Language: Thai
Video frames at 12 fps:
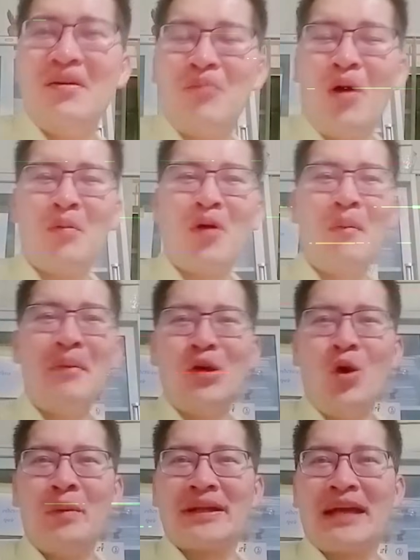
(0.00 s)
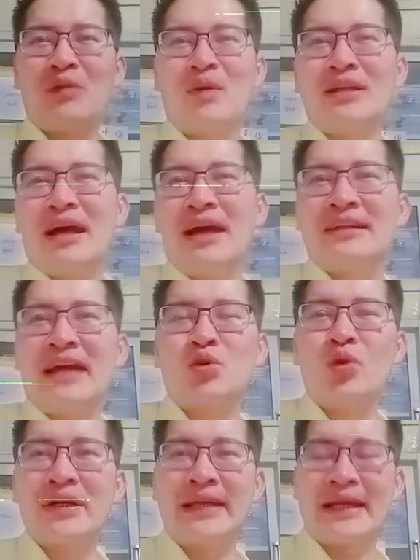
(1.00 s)
ผมก็ไม่รู้เหมือนกันว่าไอ้นัก
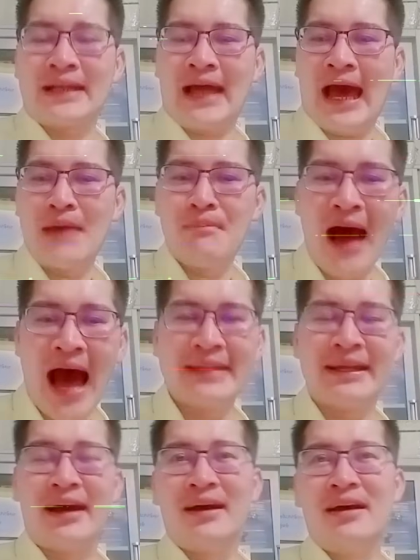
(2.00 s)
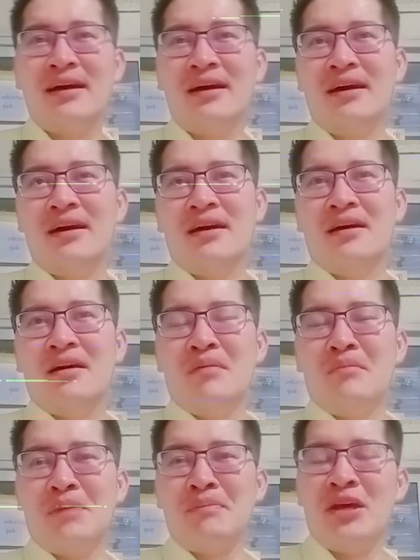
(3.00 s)
ธุรกิจขายบ้านเนี่ย
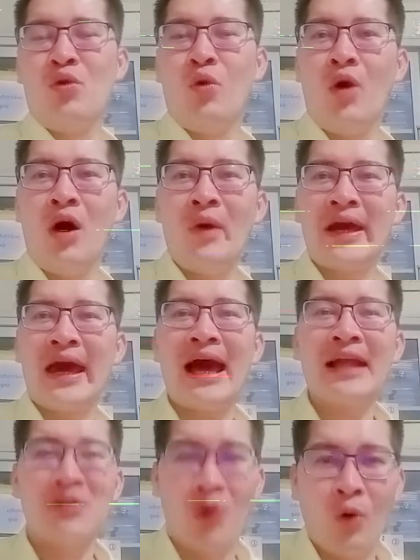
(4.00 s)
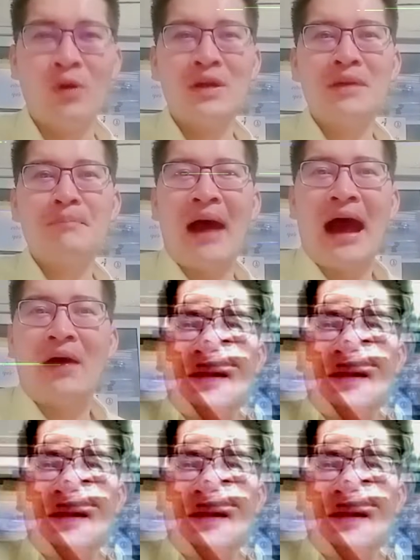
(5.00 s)
มันมีหัวว่าแค่ขั้นหูหรือเปล่านะ